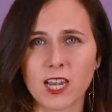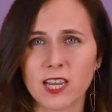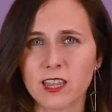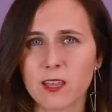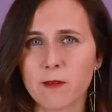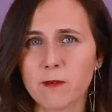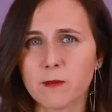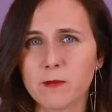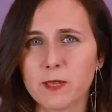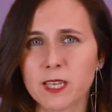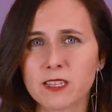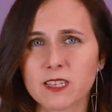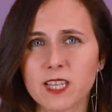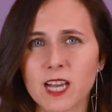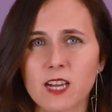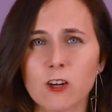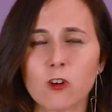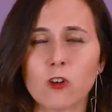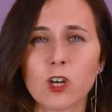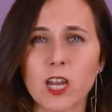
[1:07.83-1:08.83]
ley de
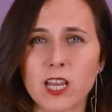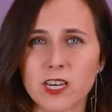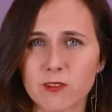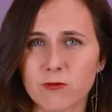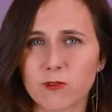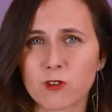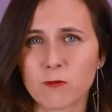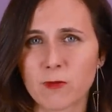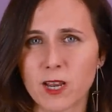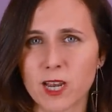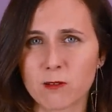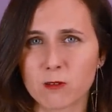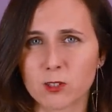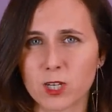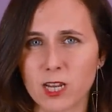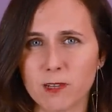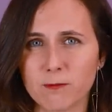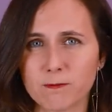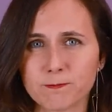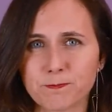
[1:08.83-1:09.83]
vivienda o la reforma
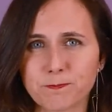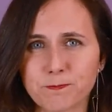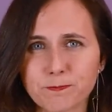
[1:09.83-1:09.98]
laboral.